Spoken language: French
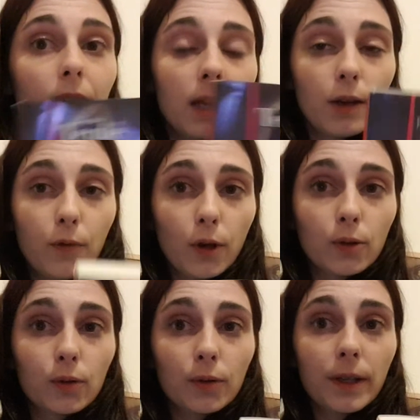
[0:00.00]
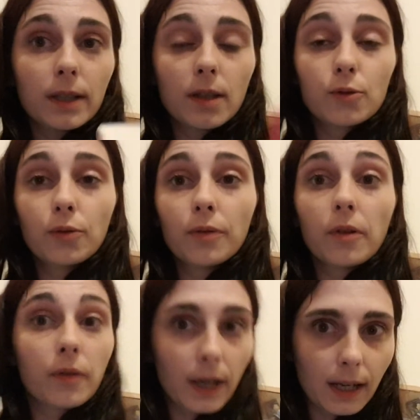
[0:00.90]
Et Fleur de Tonnerre, c'est une
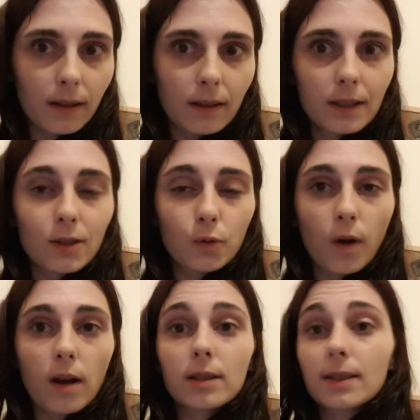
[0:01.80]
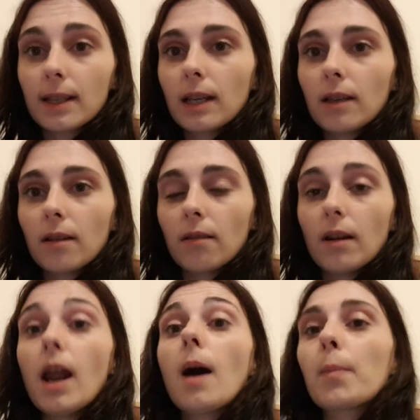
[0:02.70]
vraie histoire. C'est
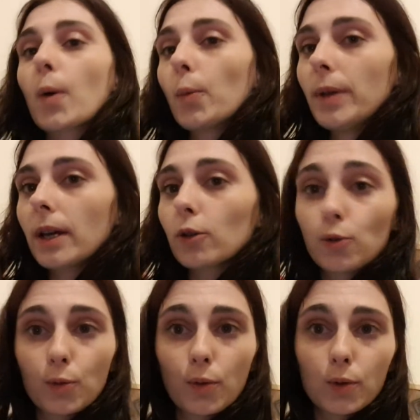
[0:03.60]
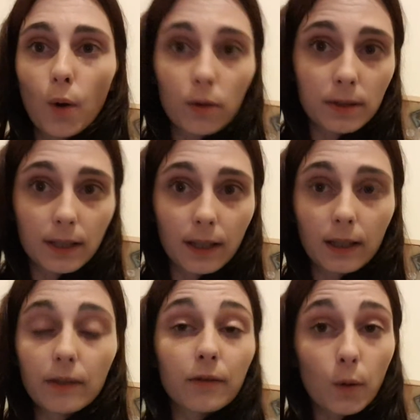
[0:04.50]
la première tueuse en
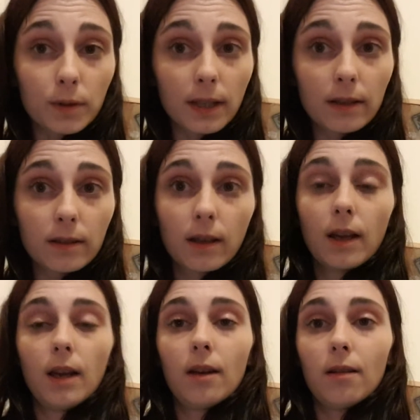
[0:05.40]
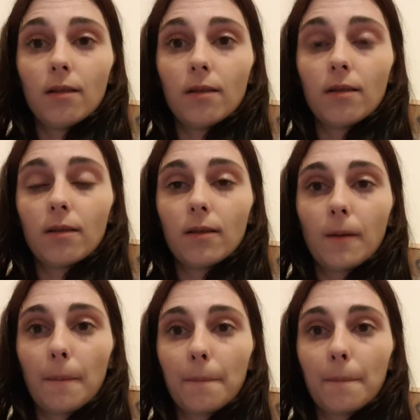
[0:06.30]
série française, euh,